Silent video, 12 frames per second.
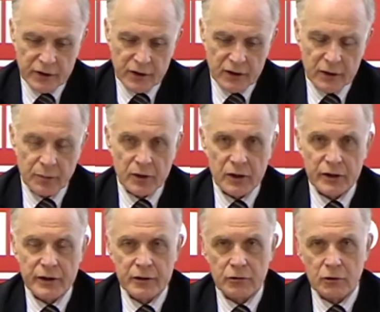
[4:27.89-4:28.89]
отдельное
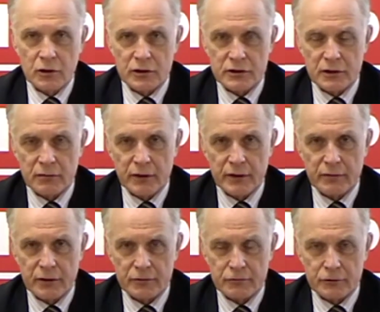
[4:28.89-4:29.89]
положение до голосования
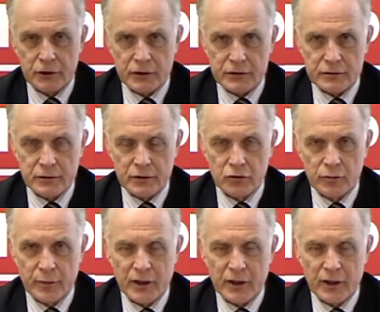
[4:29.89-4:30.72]
в Государственной Думе.